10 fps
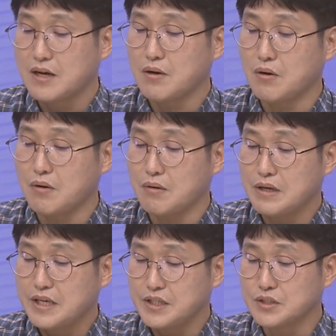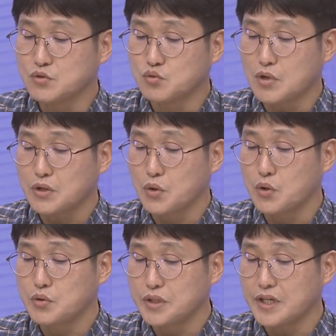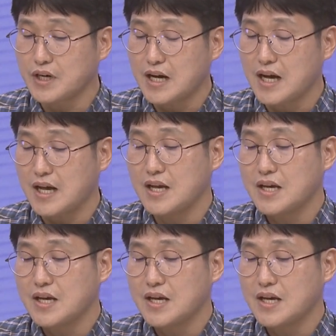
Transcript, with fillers: 어, 이런 국가교육위원회가